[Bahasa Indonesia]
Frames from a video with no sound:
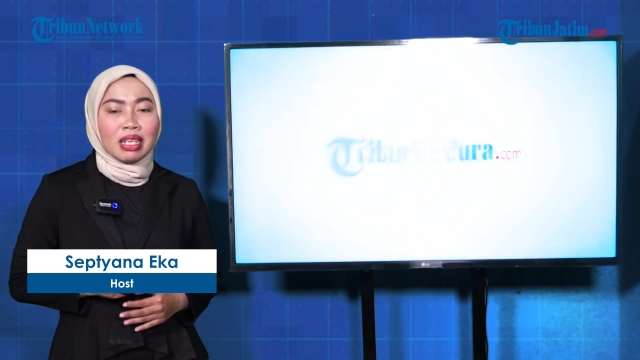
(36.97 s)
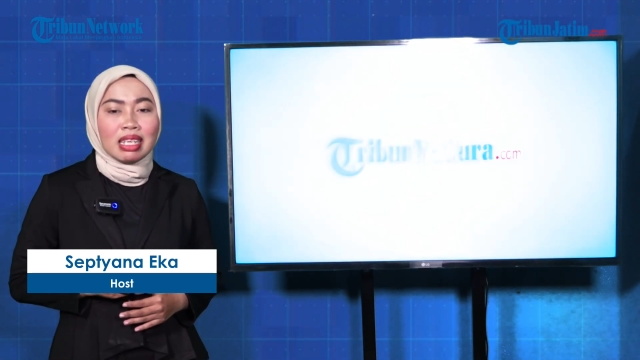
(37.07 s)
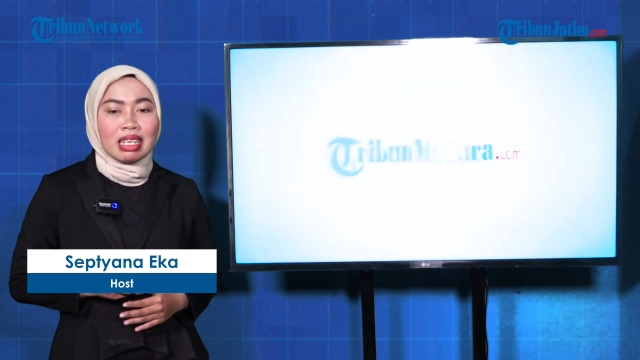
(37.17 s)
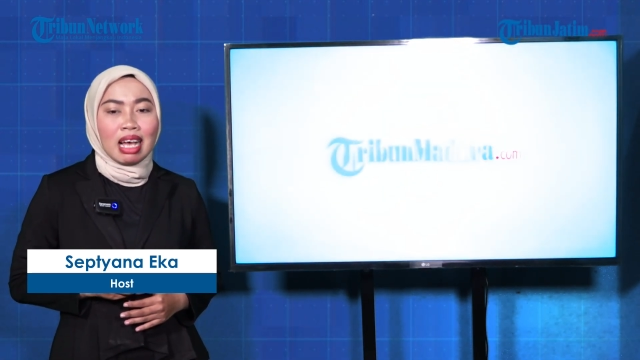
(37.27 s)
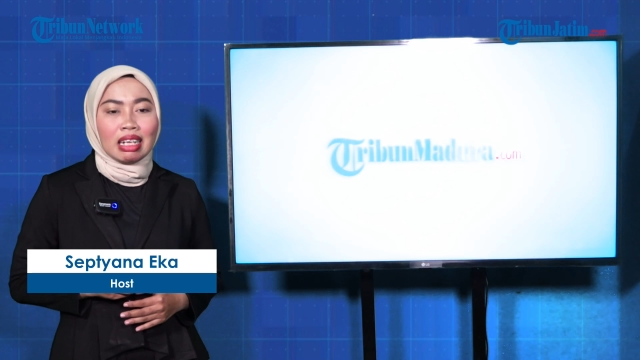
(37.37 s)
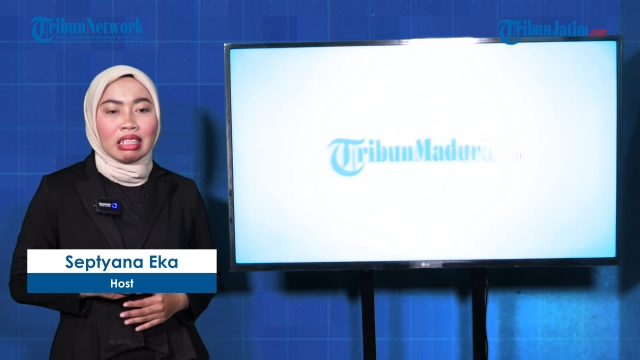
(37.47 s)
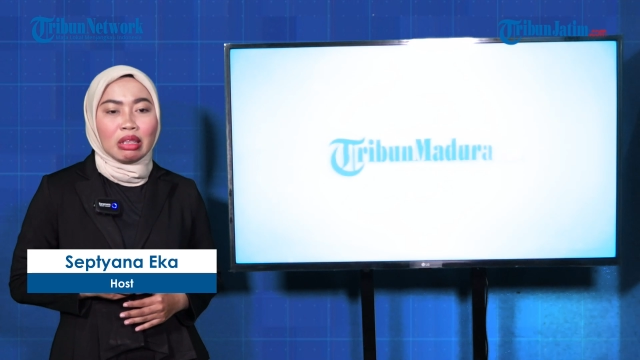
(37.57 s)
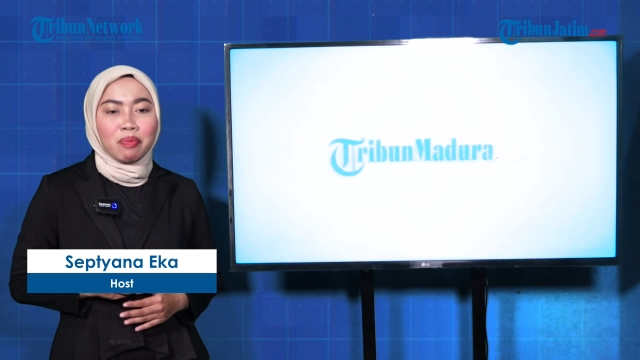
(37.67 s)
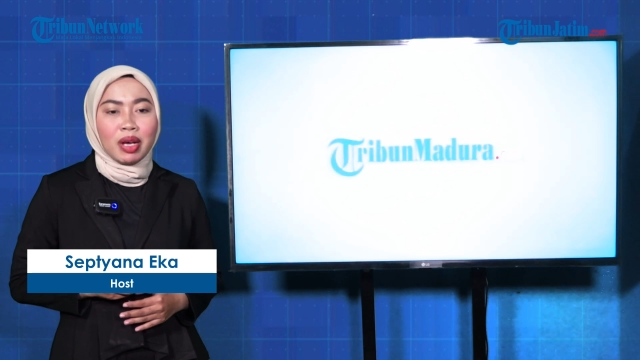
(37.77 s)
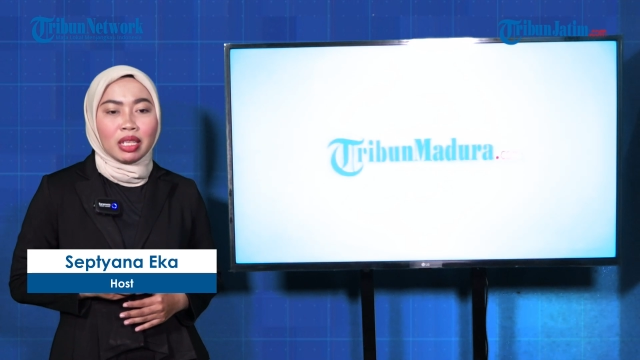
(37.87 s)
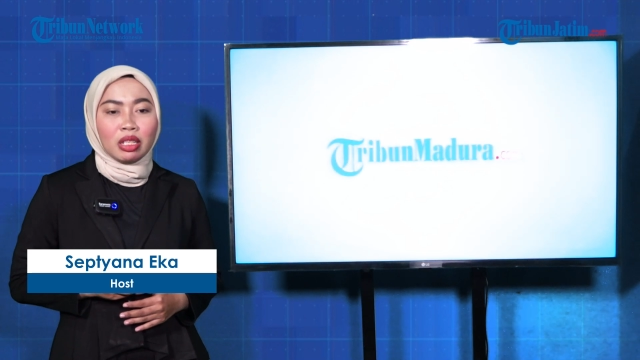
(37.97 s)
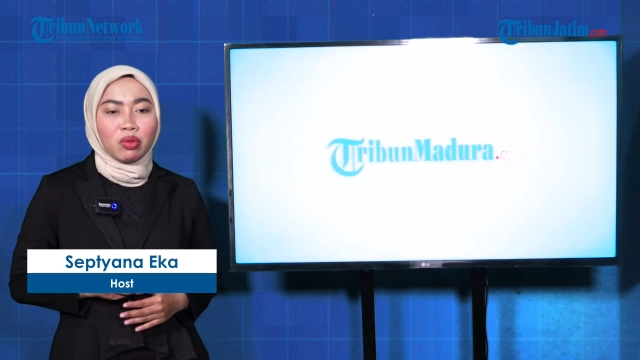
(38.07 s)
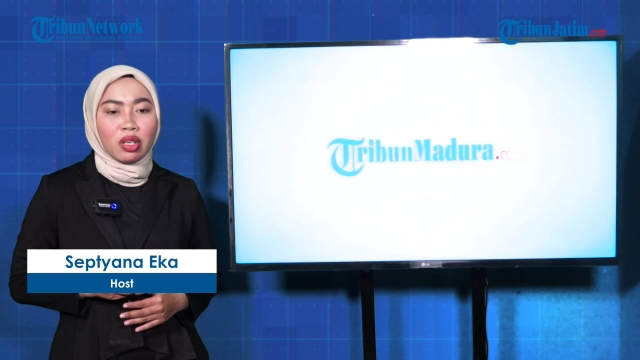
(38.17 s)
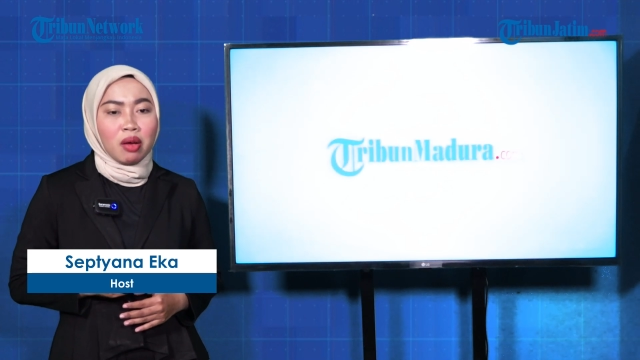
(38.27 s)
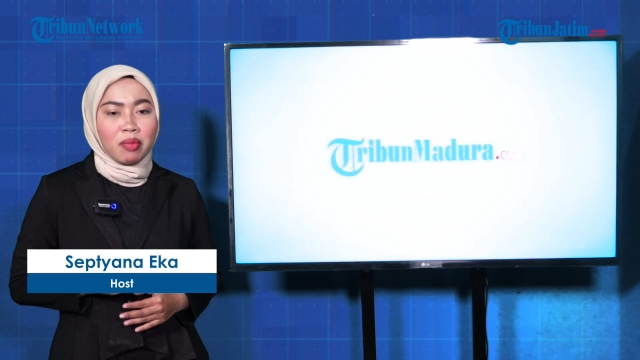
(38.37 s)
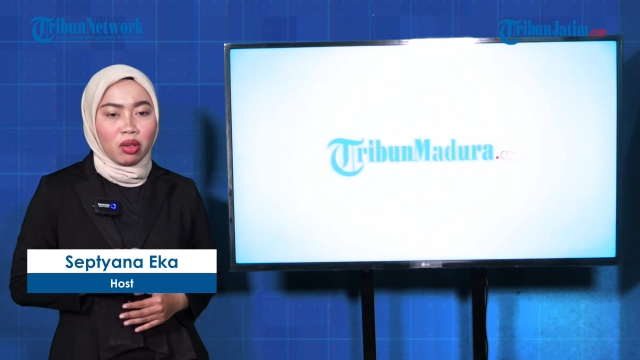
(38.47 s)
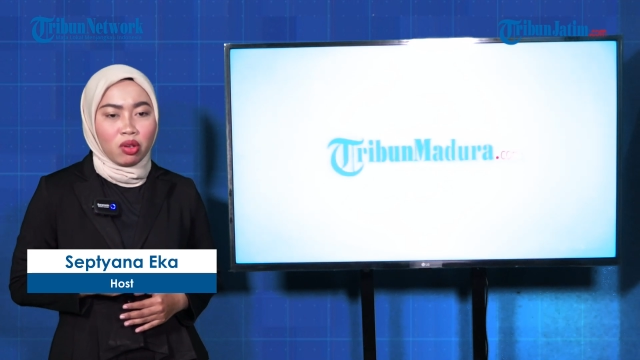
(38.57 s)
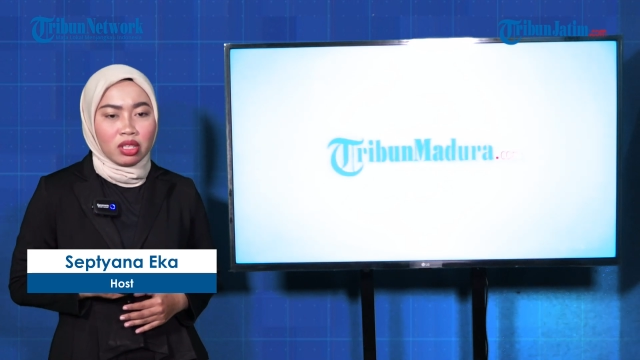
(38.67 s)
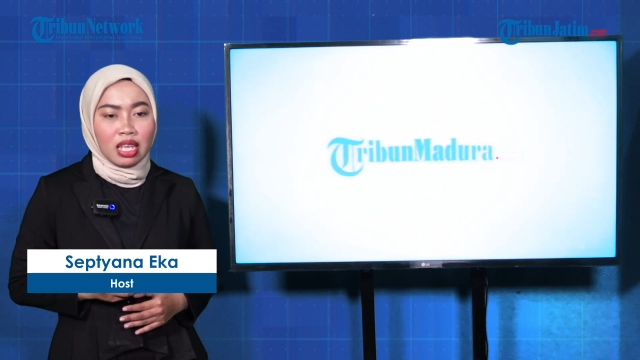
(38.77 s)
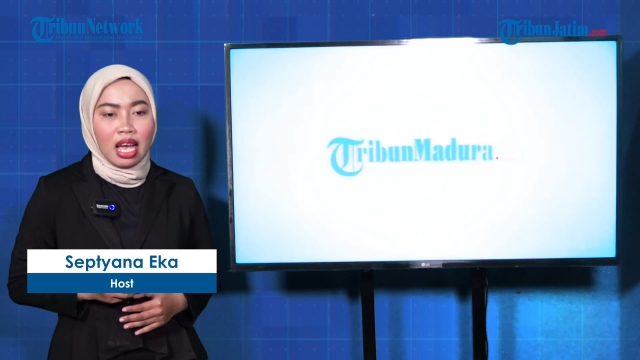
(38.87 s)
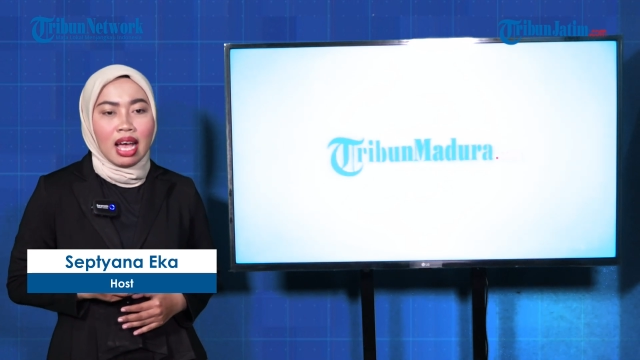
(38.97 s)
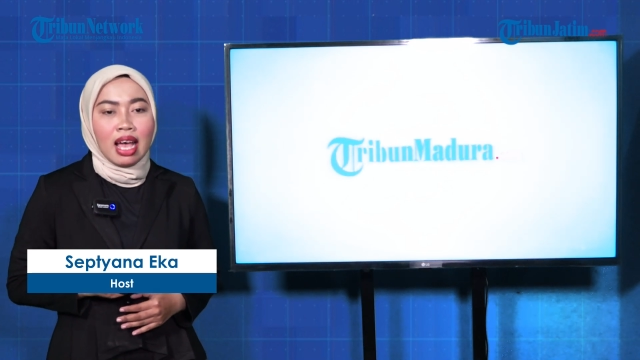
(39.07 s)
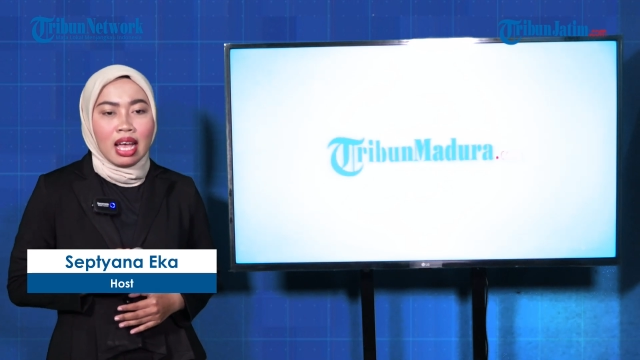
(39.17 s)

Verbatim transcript: meninggal di tempat tidur kamar kosnya